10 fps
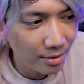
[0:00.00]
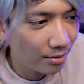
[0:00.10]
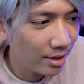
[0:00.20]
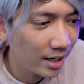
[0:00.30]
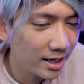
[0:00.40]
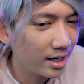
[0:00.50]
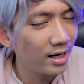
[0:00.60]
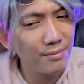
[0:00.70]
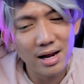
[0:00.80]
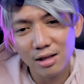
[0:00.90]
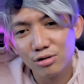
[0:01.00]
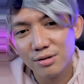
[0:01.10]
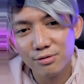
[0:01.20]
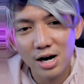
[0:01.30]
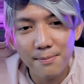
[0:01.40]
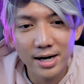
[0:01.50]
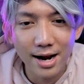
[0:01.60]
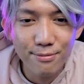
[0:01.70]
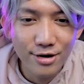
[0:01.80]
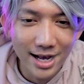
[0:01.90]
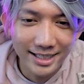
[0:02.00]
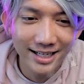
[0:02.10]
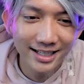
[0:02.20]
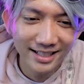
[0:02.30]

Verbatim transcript: zaman dulu nih kayaknya nih. 568 ribu guys.